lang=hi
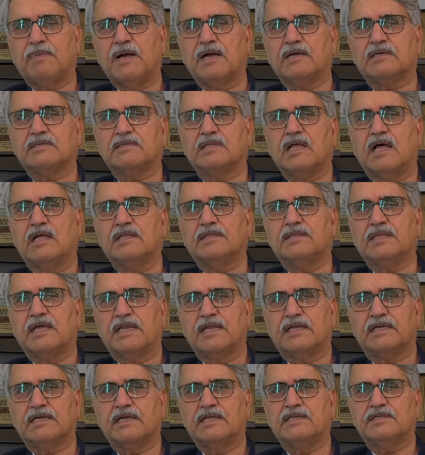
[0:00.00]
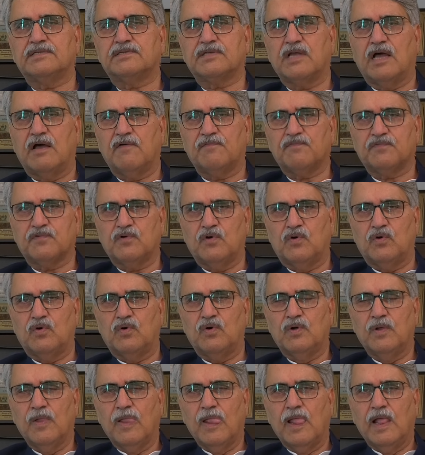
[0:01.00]
पाकिस्तान तहरीक इंसाफ को
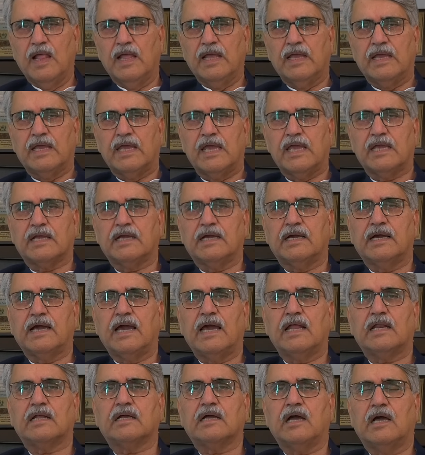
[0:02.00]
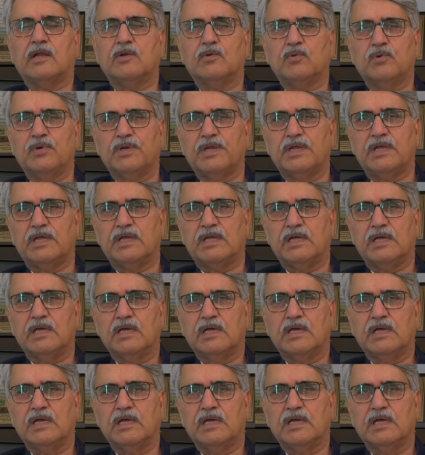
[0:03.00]
एक गैर कानूनी